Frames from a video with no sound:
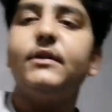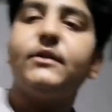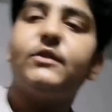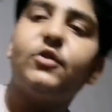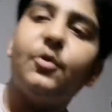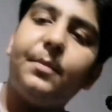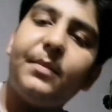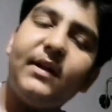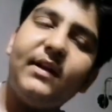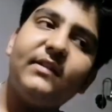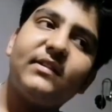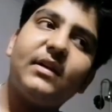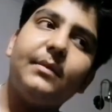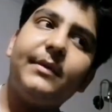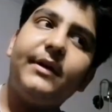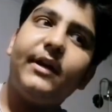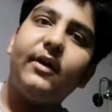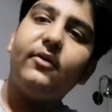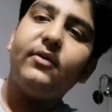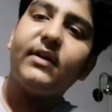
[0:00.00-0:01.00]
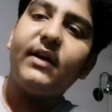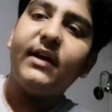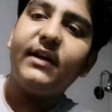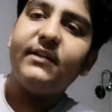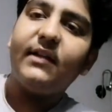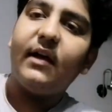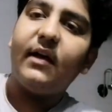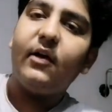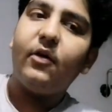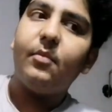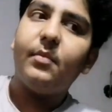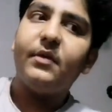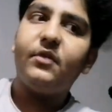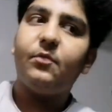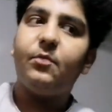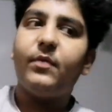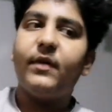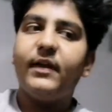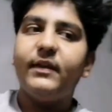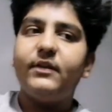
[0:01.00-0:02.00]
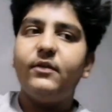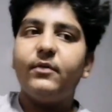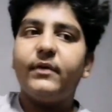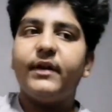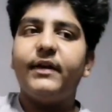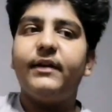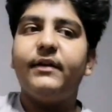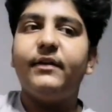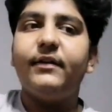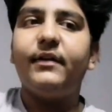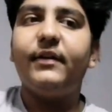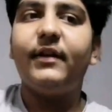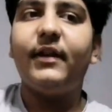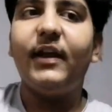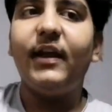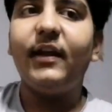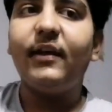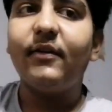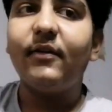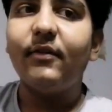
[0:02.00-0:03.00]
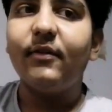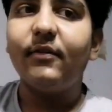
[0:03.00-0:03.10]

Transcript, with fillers: सो प्लीज कमेंट डाउन गाइस हाउ मच ब्रेथ यू कैन टेक